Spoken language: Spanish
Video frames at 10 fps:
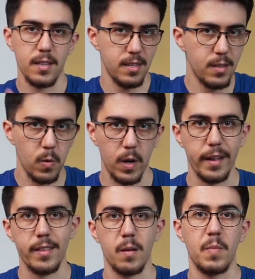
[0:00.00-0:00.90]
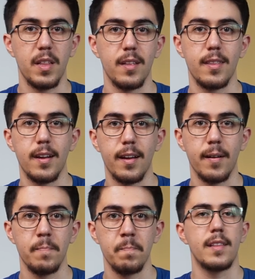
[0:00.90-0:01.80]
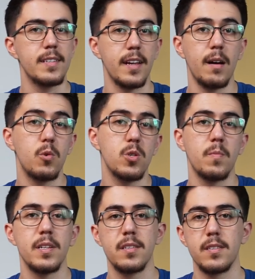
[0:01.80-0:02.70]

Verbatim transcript: haciendo una determinada tarea, te será mucho más